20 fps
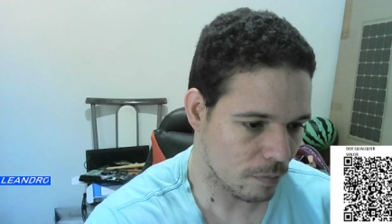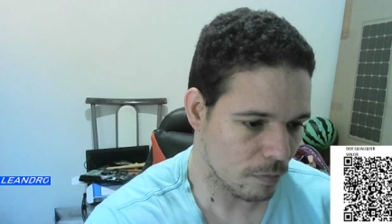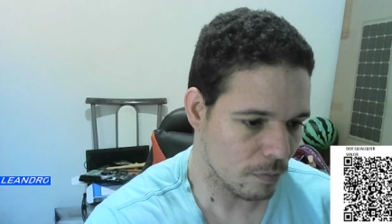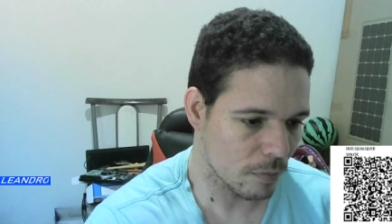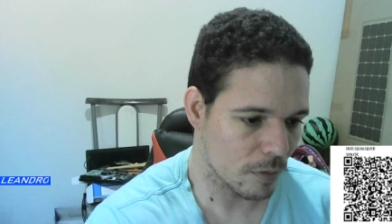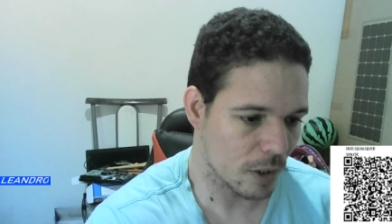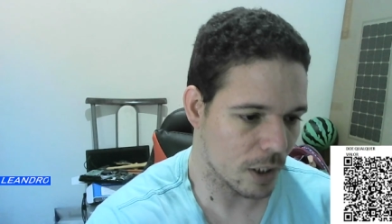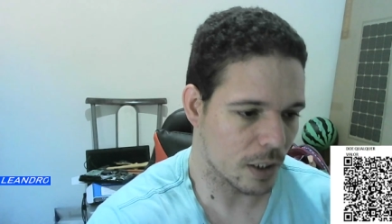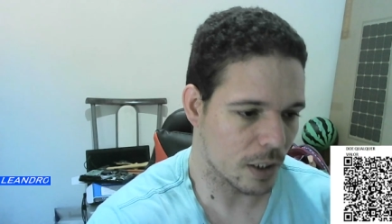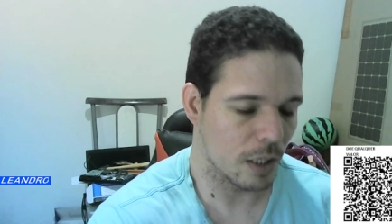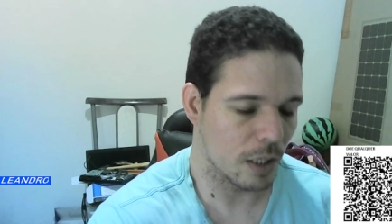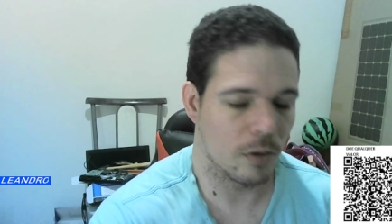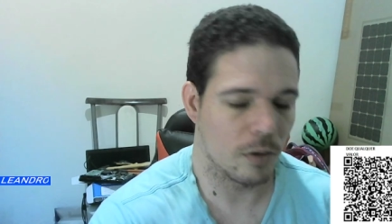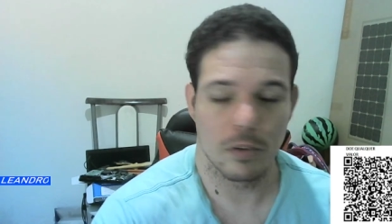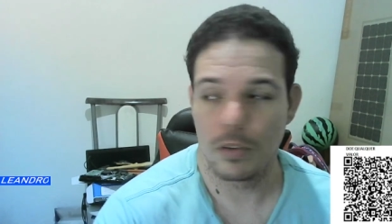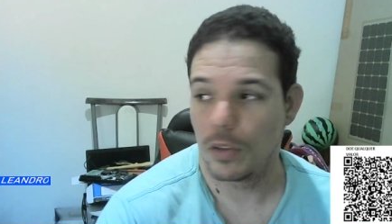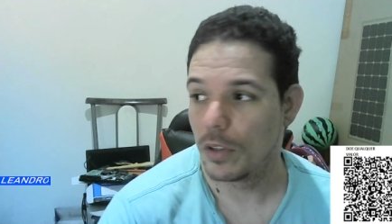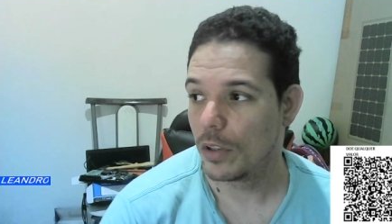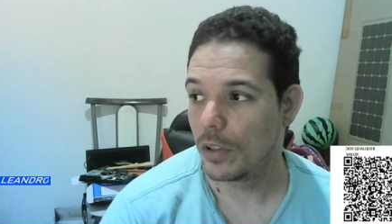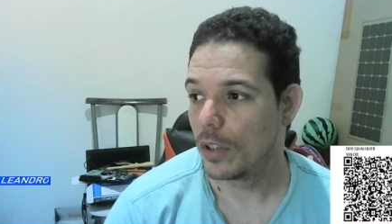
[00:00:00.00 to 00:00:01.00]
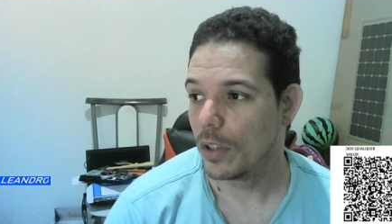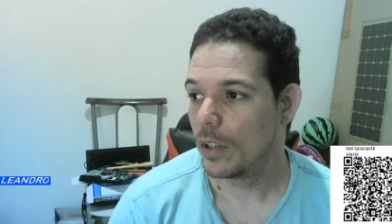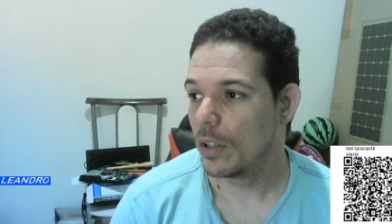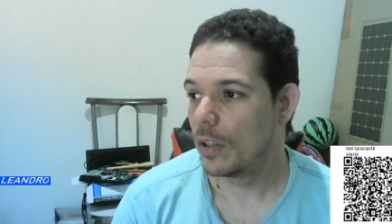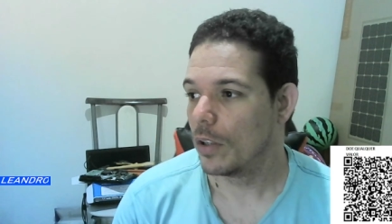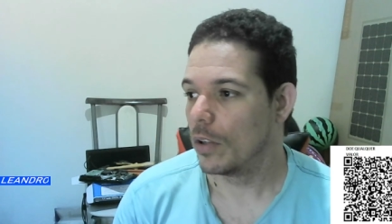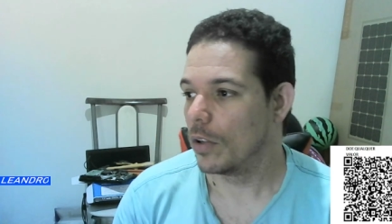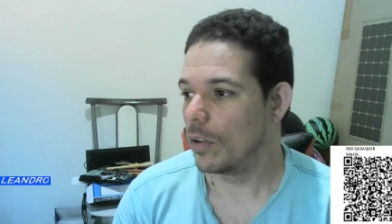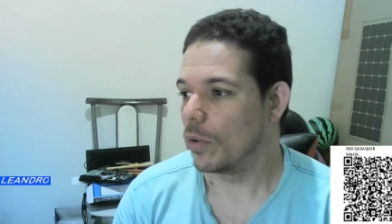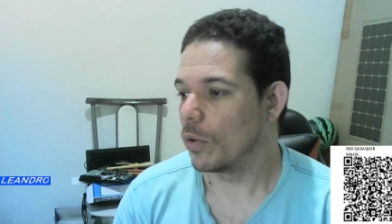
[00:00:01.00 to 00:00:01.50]
Então,
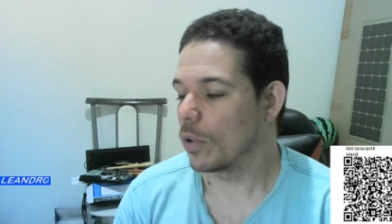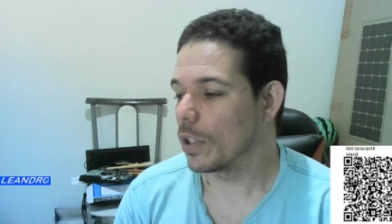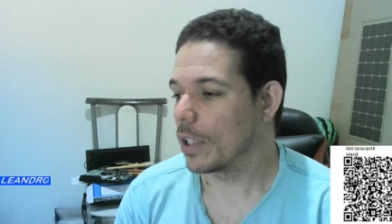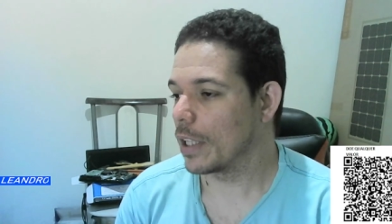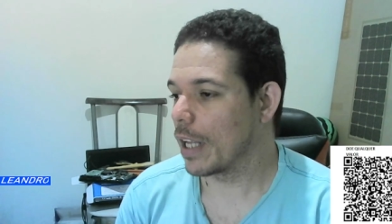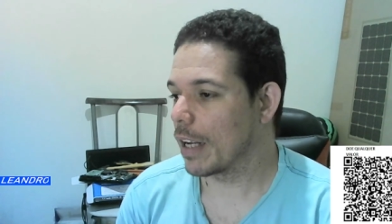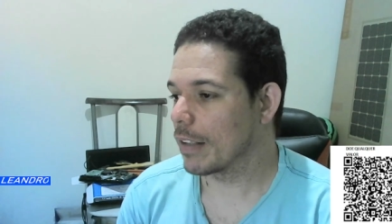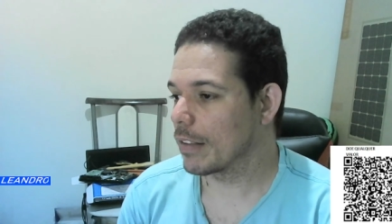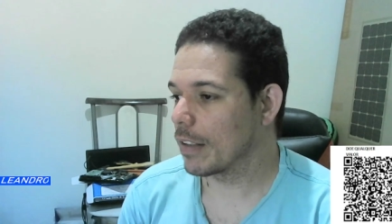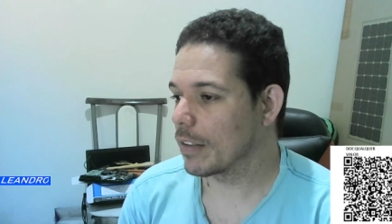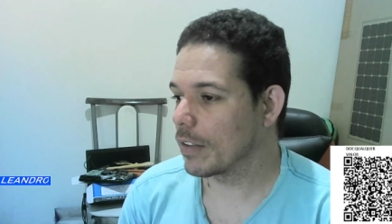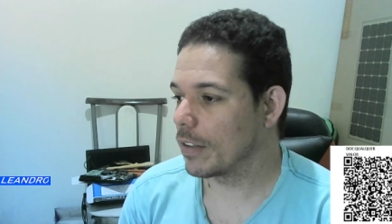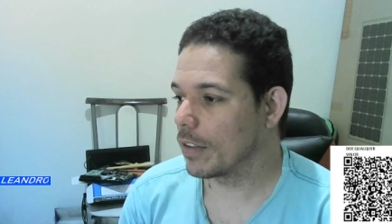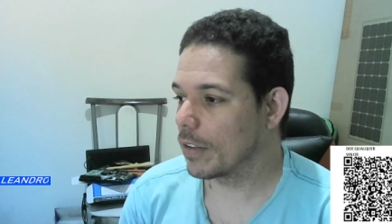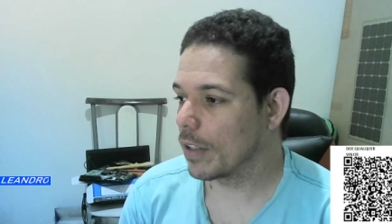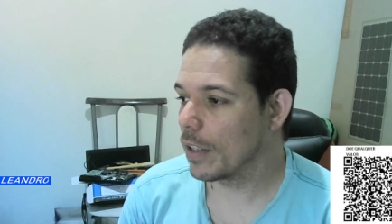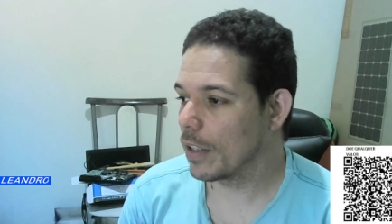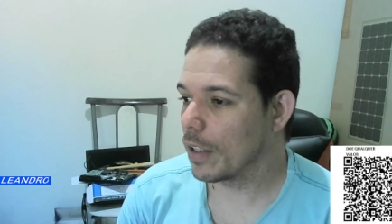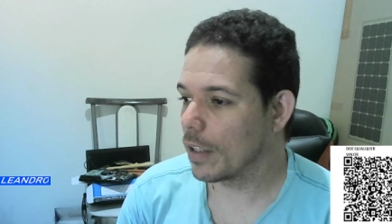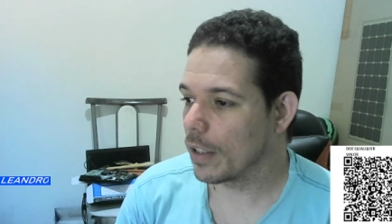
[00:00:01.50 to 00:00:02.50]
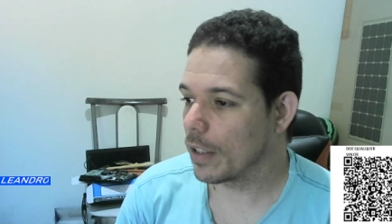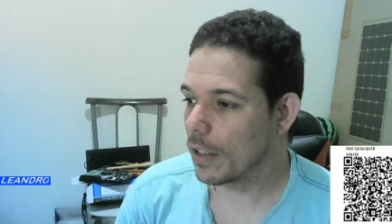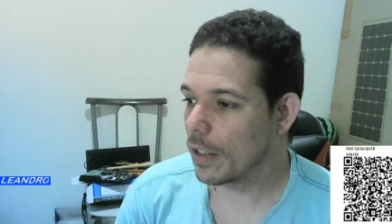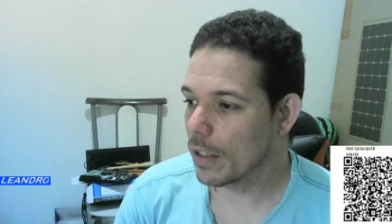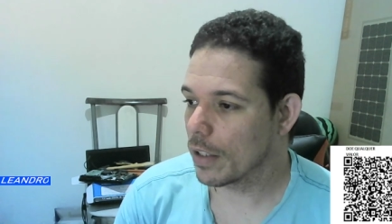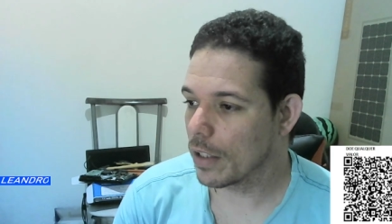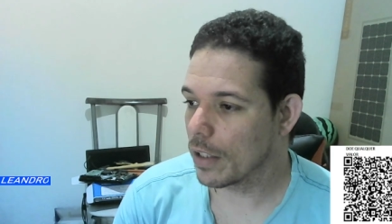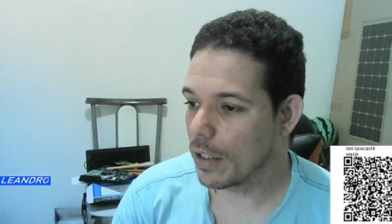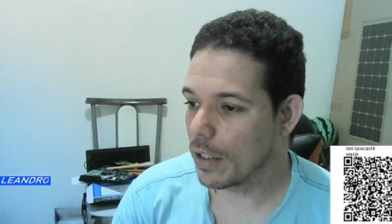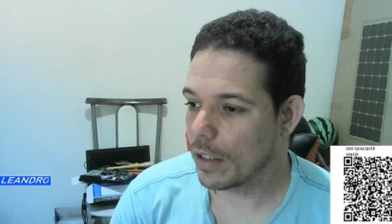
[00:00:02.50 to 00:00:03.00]
o que dá -se a se entender é
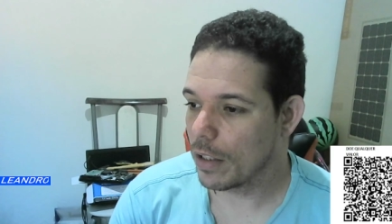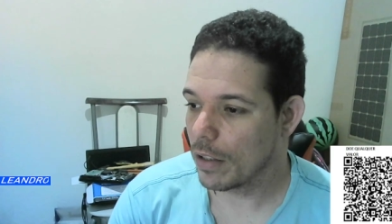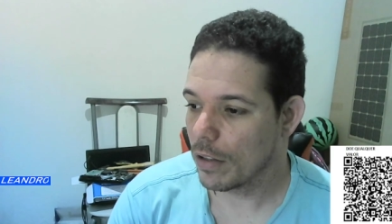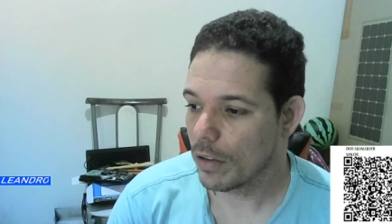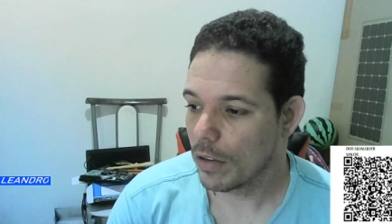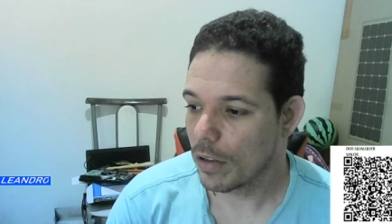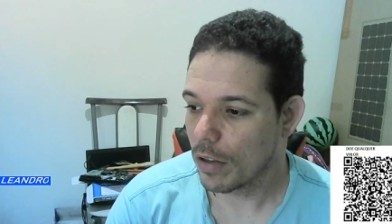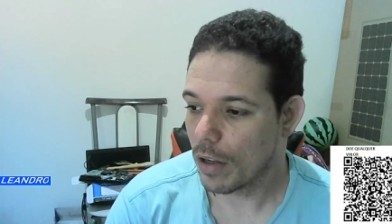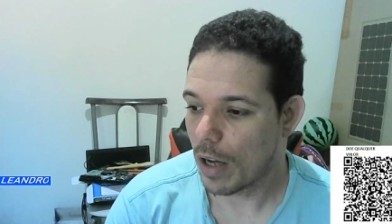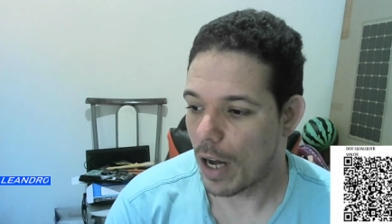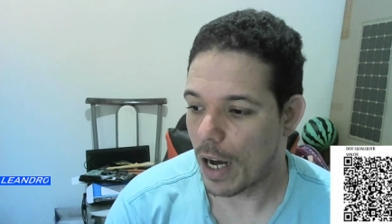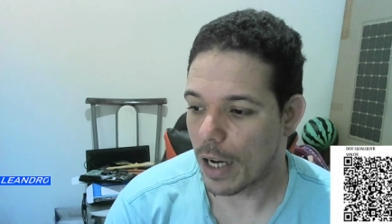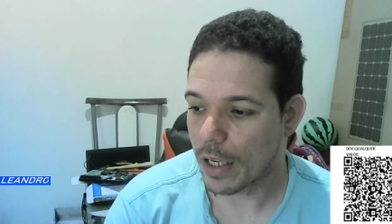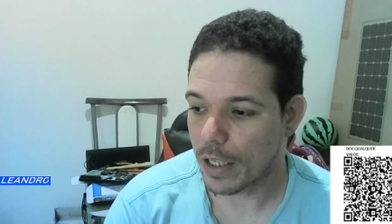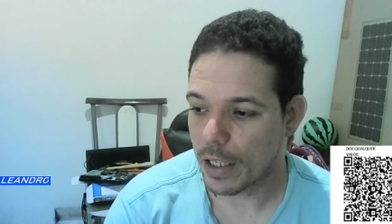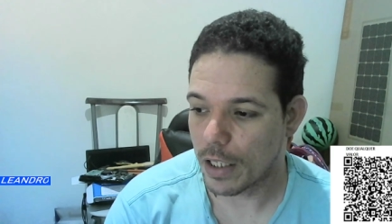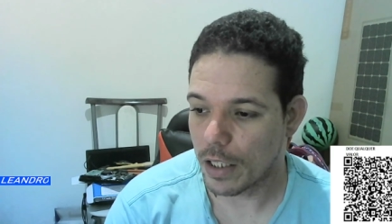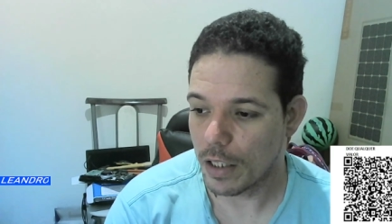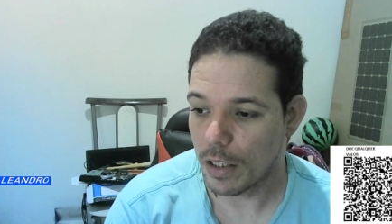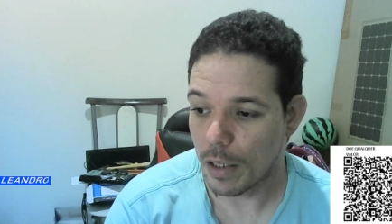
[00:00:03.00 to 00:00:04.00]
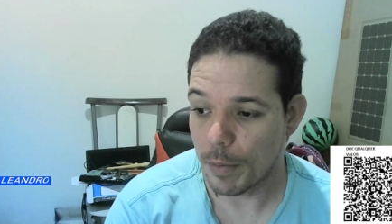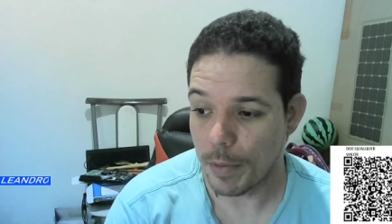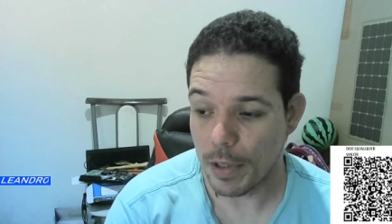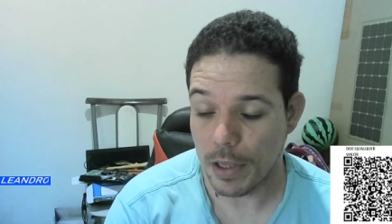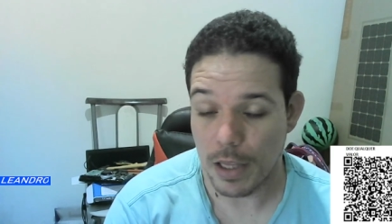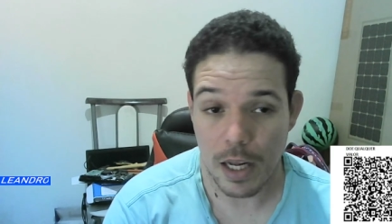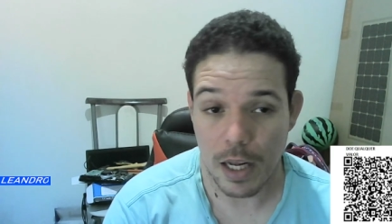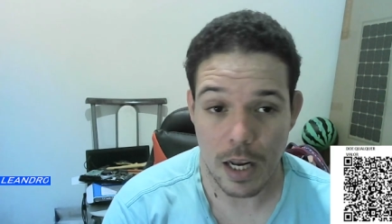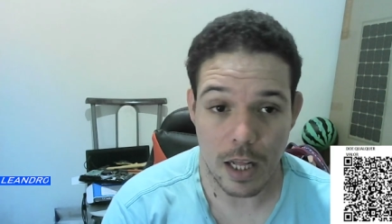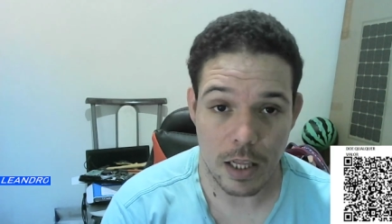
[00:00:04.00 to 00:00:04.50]
que aqui na minha
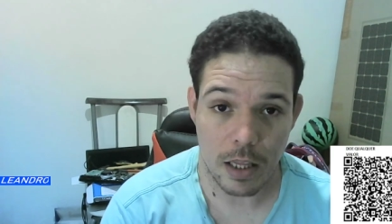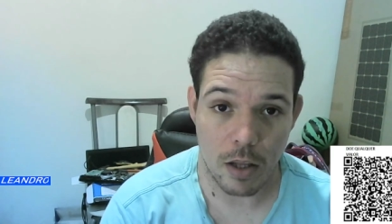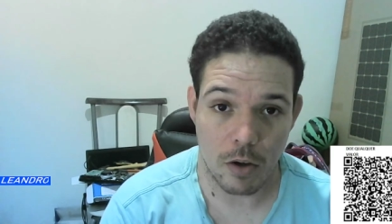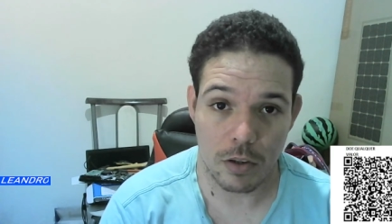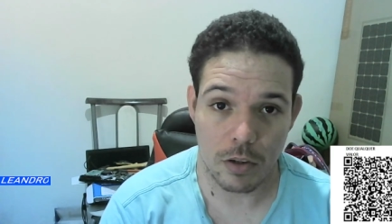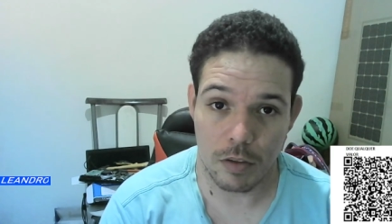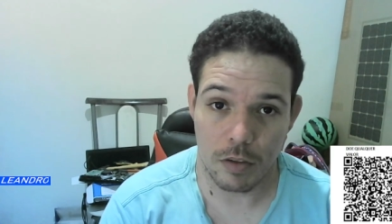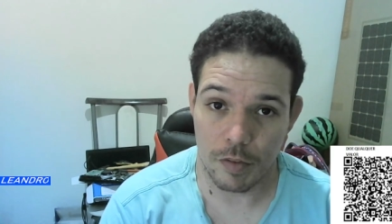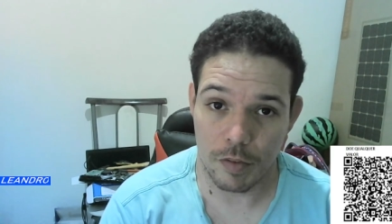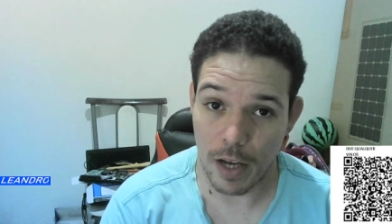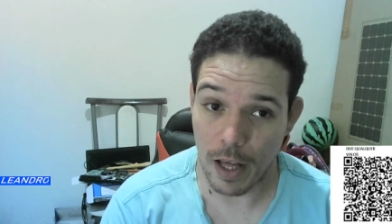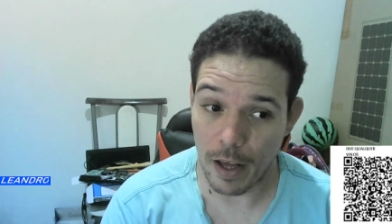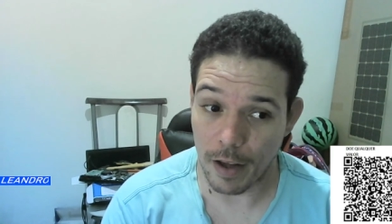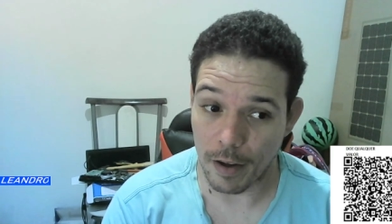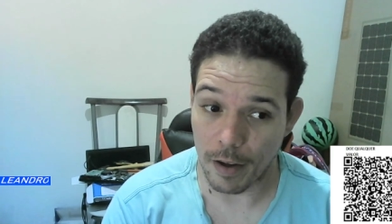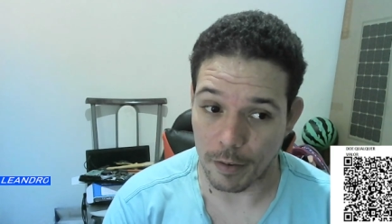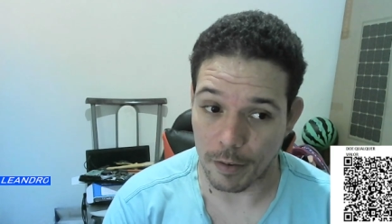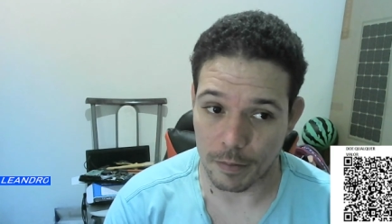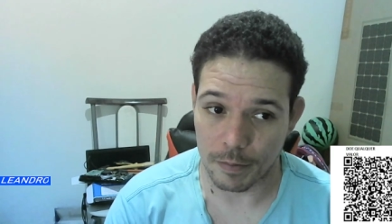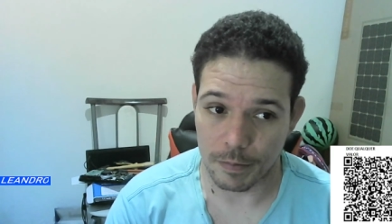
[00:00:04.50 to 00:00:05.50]
internet tá rodando filé.